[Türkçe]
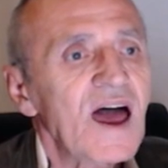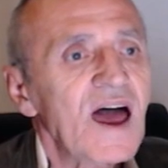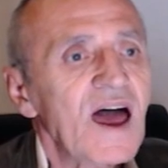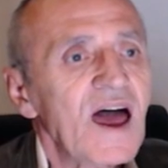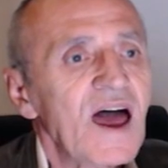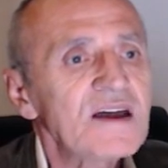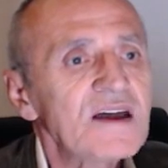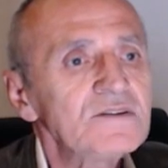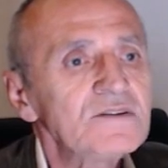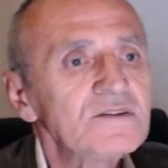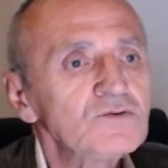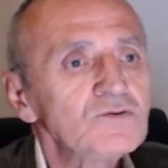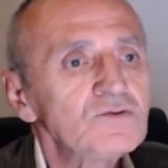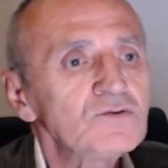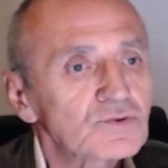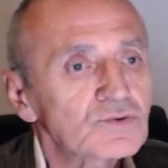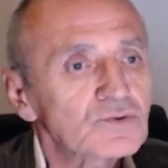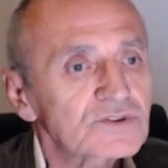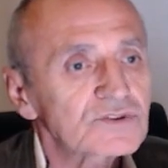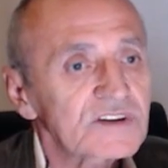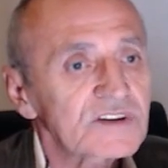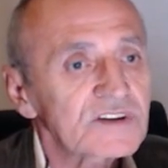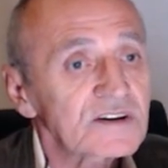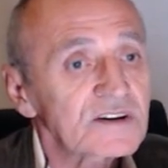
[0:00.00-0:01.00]
en
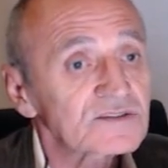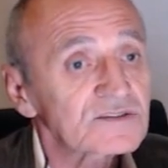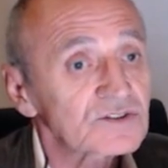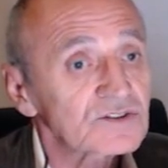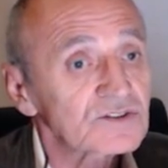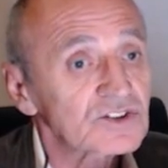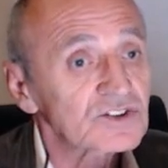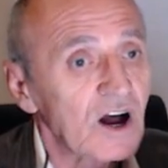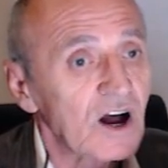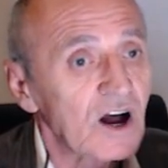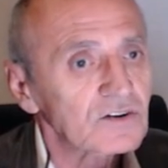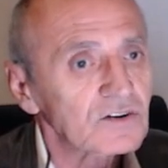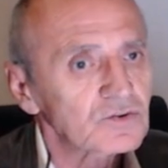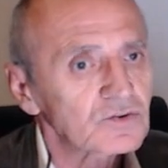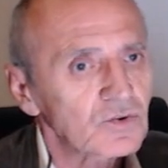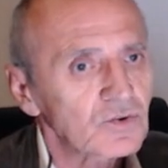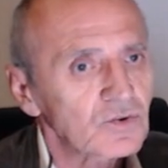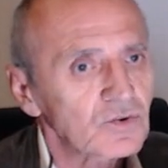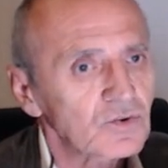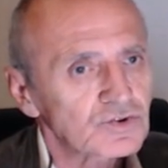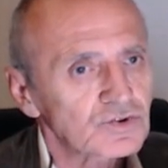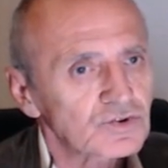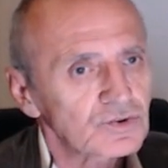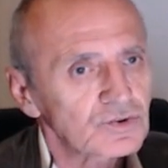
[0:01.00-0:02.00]
yüksek sıcaklık
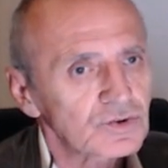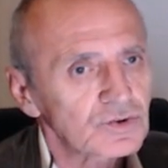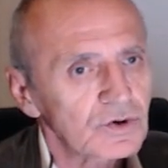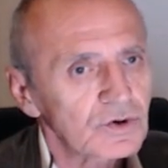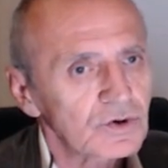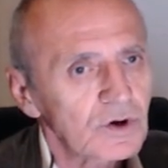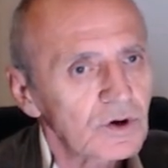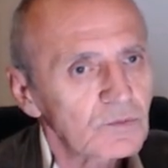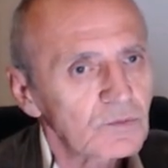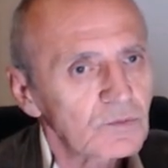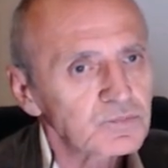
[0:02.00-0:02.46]
ölçüldü.